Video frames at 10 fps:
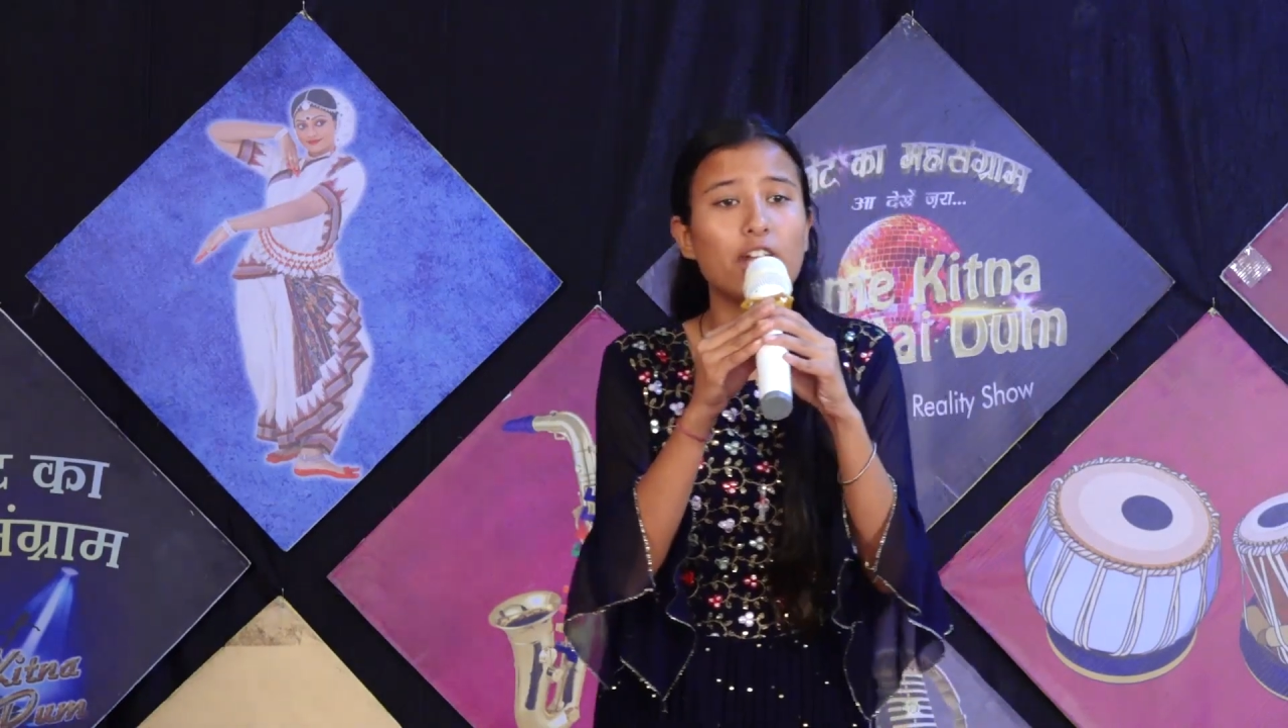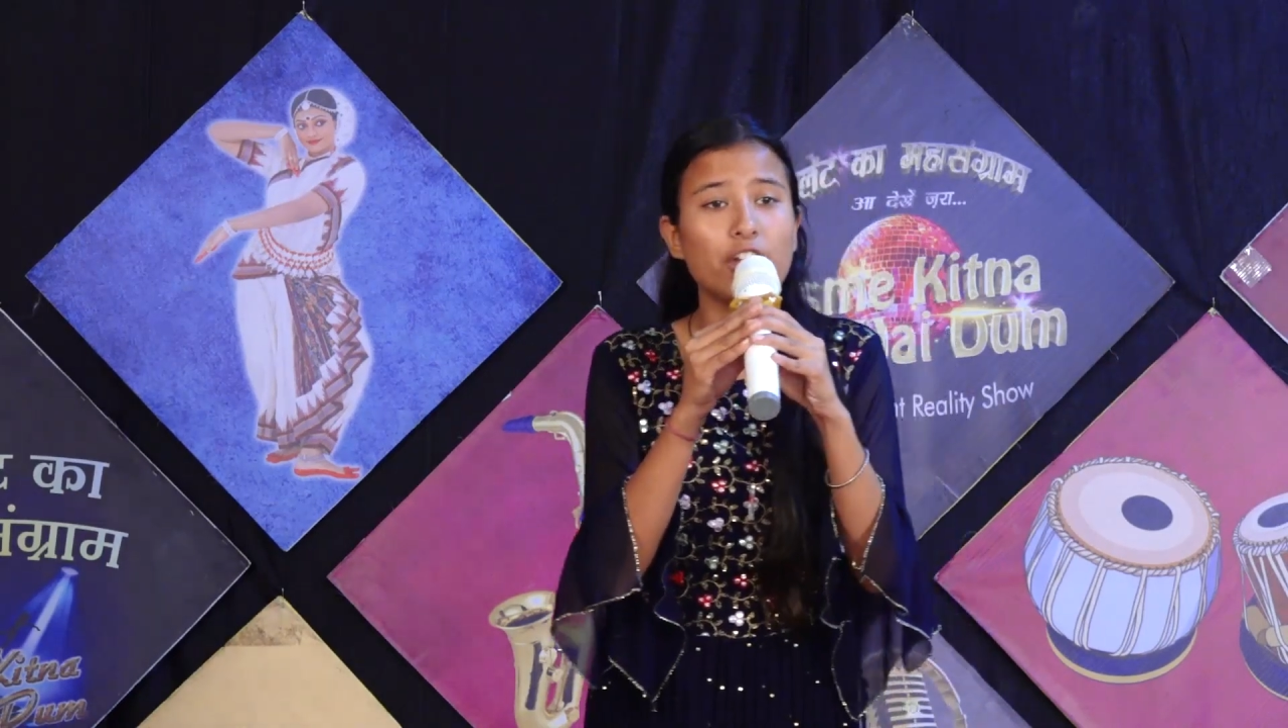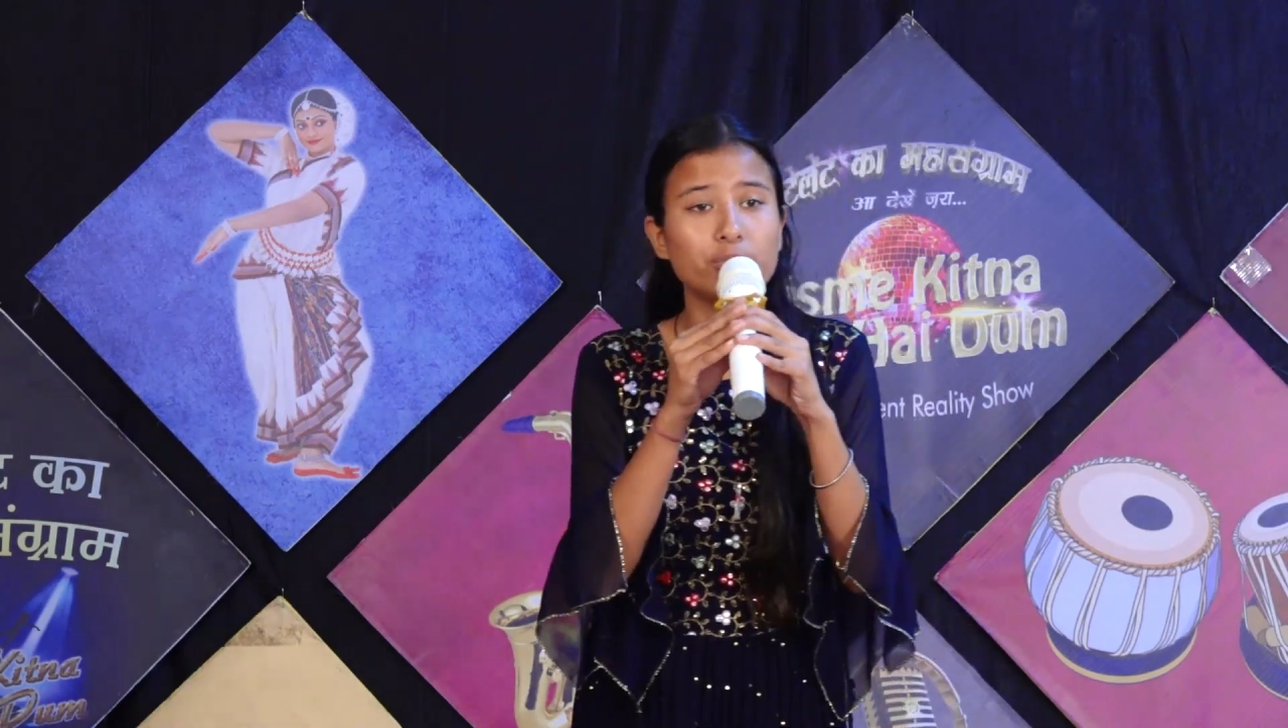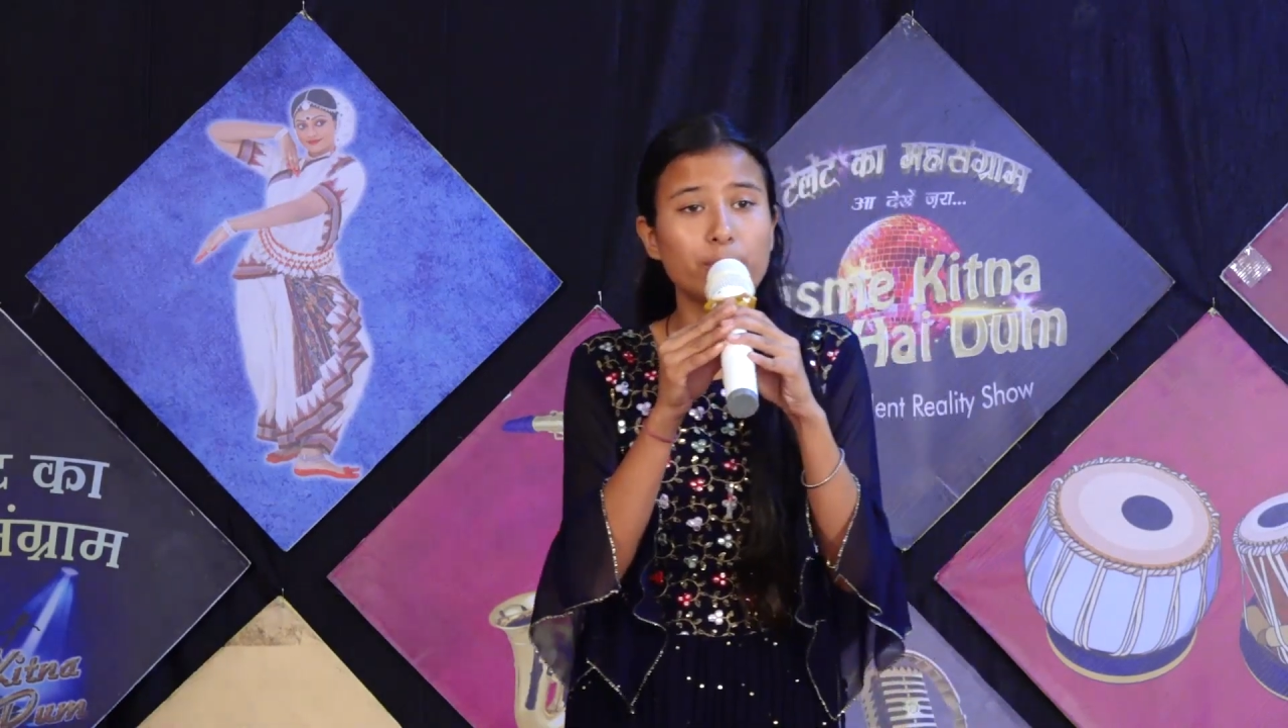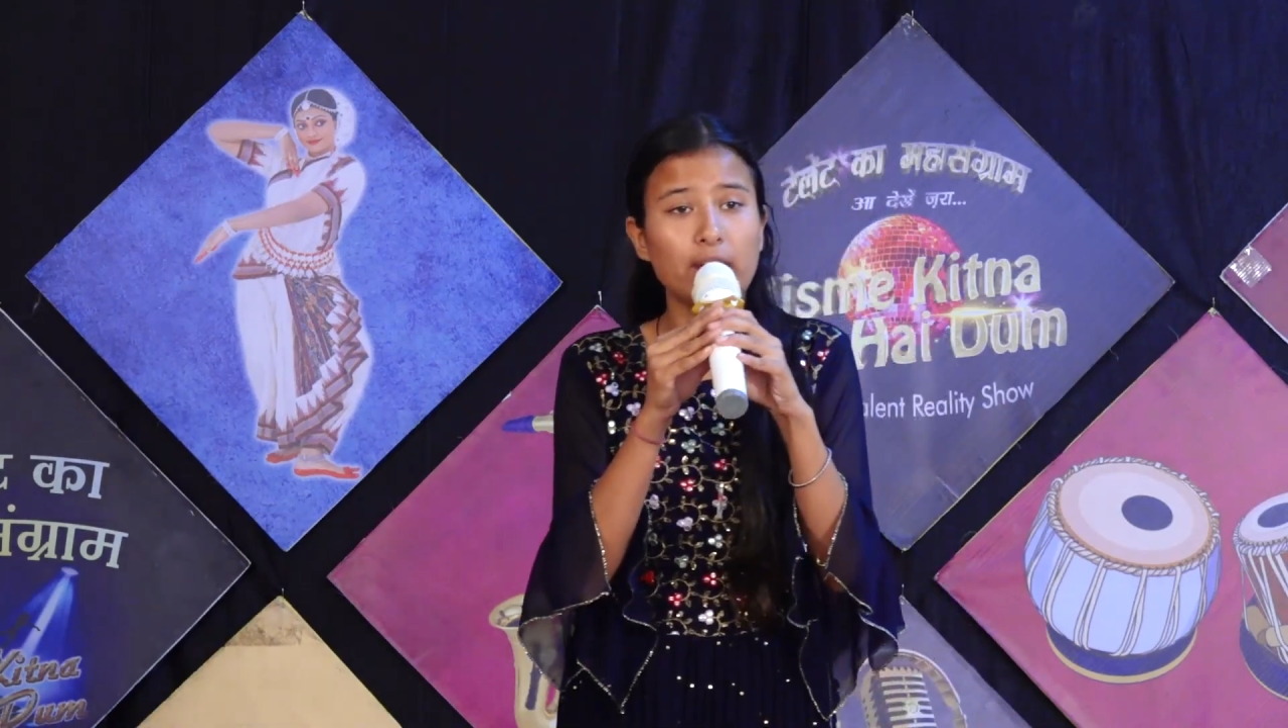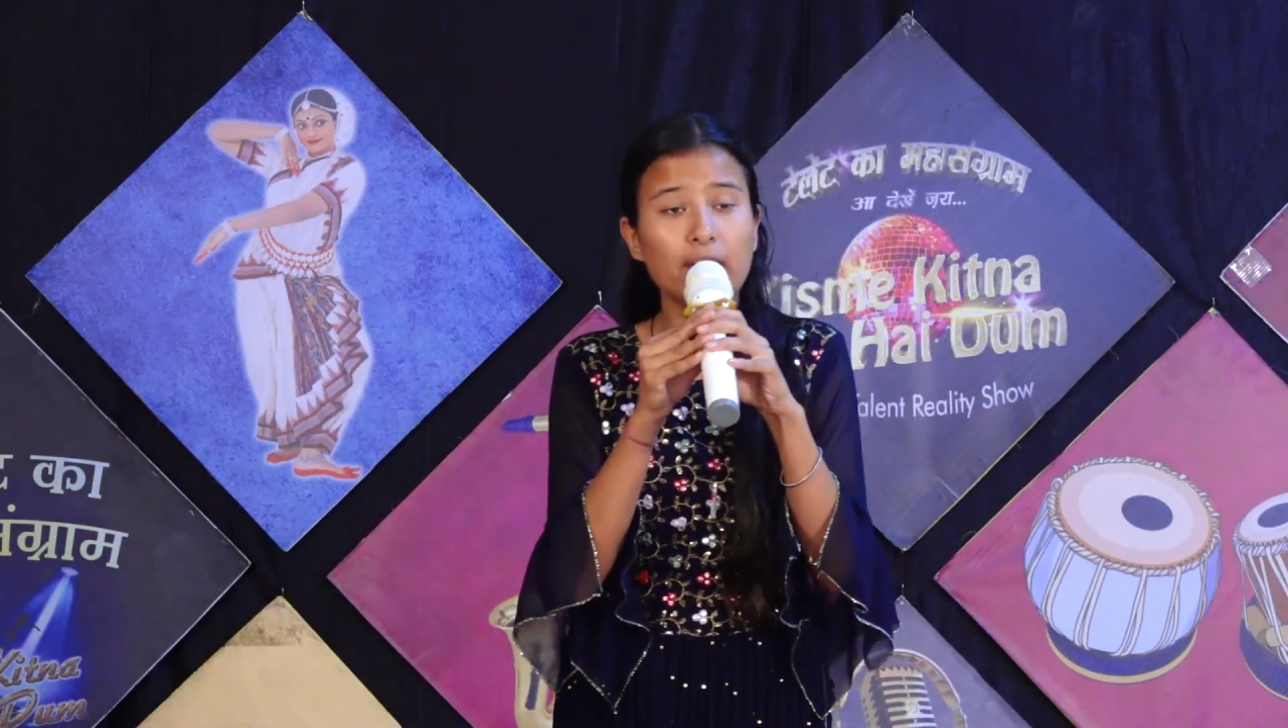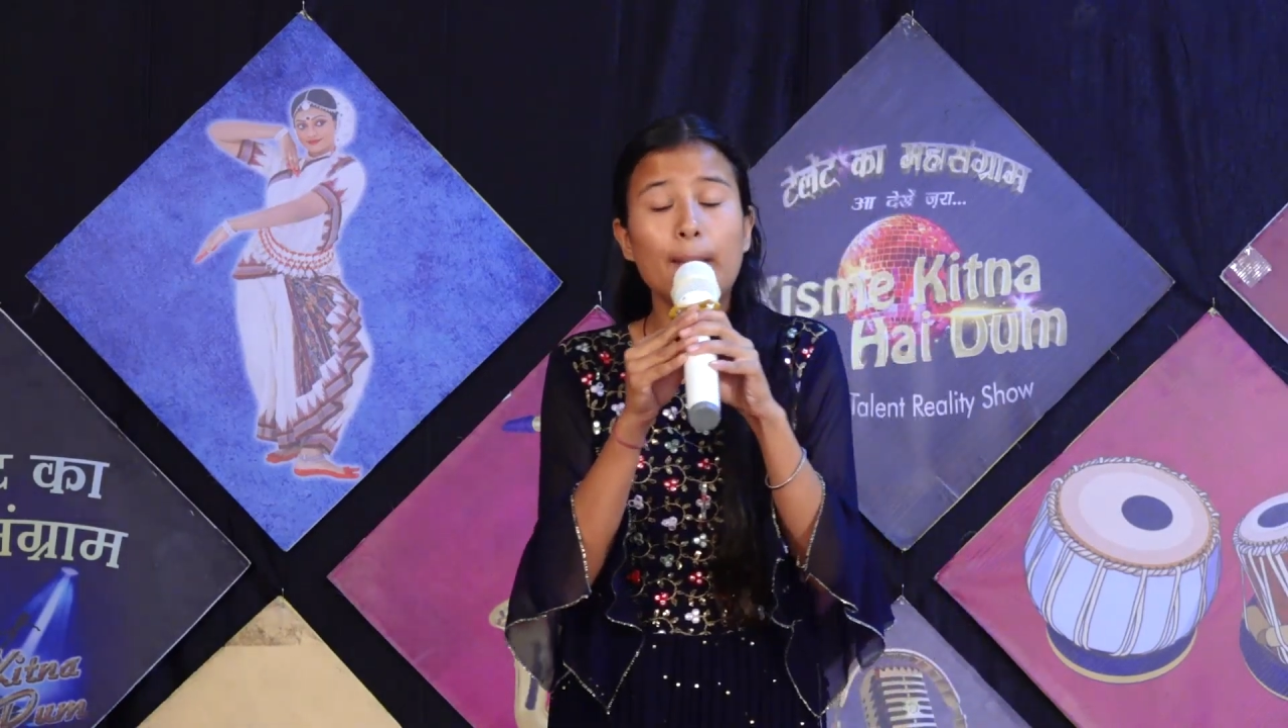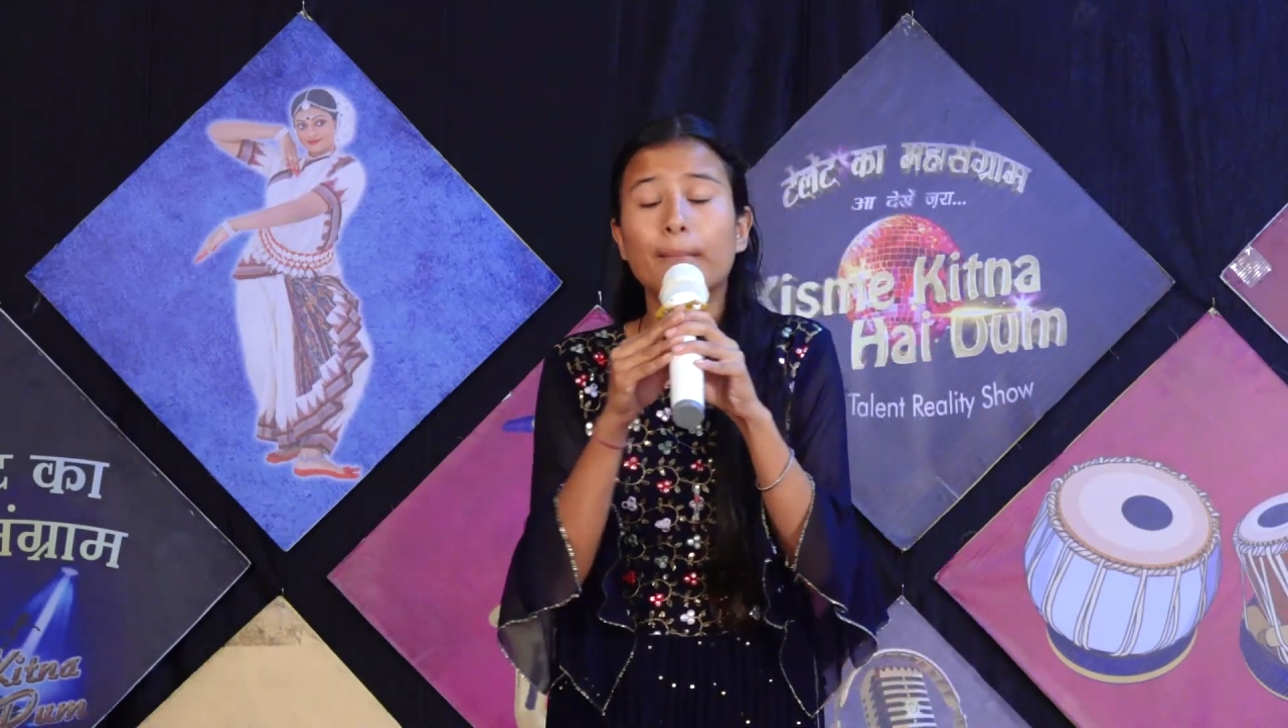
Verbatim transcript: देश में